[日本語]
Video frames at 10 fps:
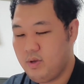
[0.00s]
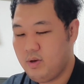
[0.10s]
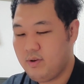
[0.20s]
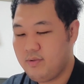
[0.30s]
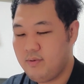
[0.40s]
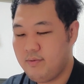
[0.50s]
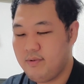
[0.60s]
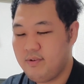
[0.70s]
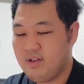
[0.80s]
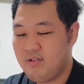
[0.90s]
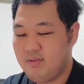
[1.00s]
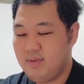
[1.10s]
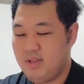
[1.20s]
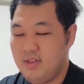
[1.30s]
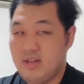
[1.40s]
なんかそれもすごい楽し
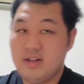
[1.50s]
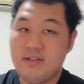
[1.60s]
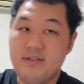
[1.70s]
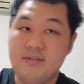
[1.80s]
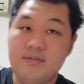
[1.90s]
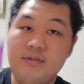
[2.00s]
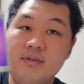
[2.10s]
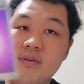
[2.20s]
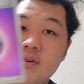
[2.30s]
みにしてたんですけど、